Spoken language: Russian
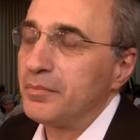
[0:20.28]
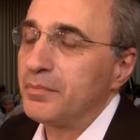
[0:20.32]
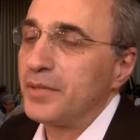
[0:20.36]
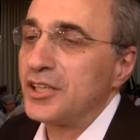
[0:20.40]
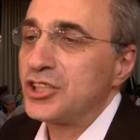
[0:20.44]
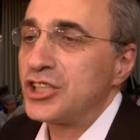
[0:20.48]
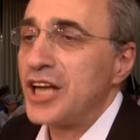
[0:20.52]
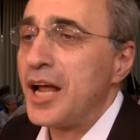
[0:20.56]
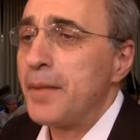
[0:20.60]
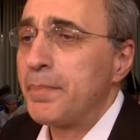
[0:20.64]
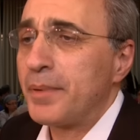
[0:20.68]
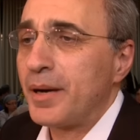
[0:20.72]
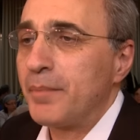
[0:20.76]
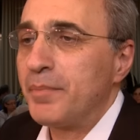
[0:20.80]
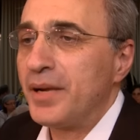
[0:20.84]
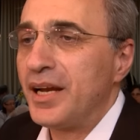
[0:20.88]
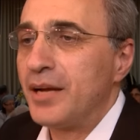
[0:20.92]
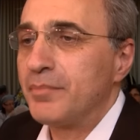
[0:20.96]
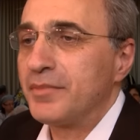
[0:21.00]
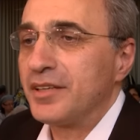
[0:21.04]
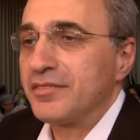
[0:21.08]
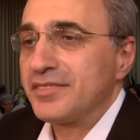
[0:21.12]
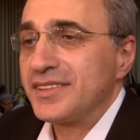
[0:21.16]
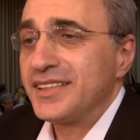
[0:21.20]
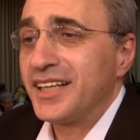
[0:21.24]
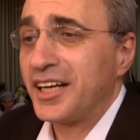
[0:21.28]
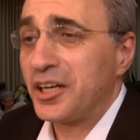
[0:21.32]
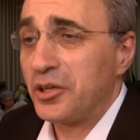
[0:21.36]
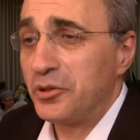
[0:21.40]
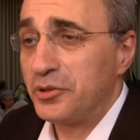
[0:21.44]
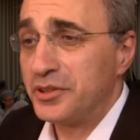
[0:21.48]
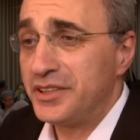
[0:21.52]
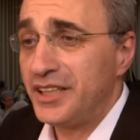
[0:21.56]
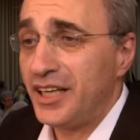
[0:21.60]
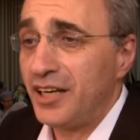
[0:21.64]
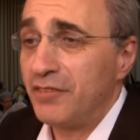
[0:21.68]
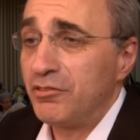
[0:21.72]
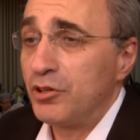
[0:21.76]
Большая проблема всех
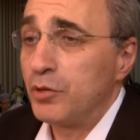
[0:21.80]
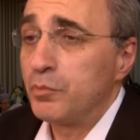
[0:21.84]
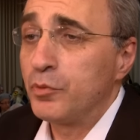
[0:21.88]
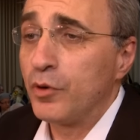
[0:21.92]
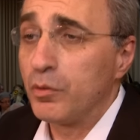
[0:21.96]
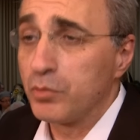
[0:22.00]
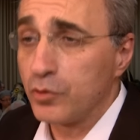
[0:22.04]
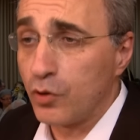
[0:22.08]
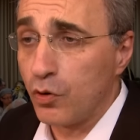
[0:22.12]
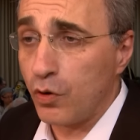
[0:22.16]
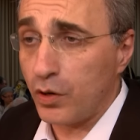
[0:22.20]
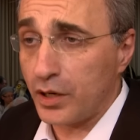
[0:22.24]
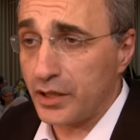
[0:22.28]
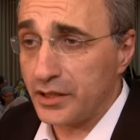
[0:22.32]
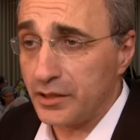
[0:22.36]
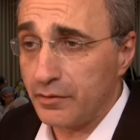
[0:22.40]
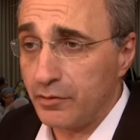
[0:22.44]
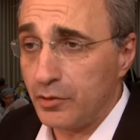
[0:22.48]
людей в любом городе,